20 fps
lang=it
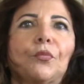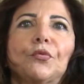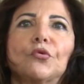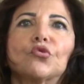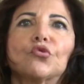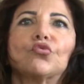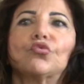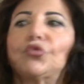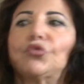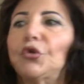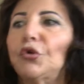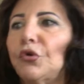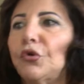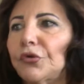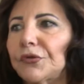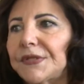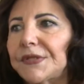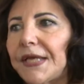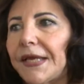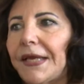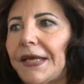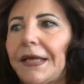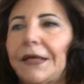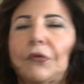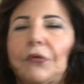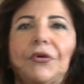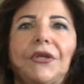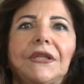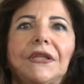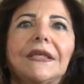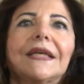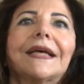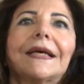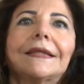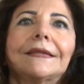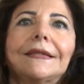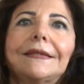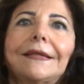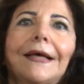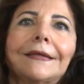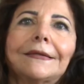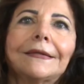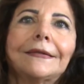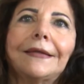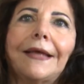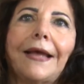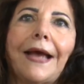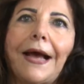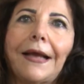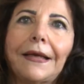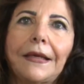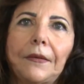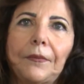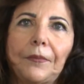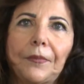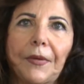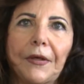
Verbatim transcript: più studiose e quindi candidate ideali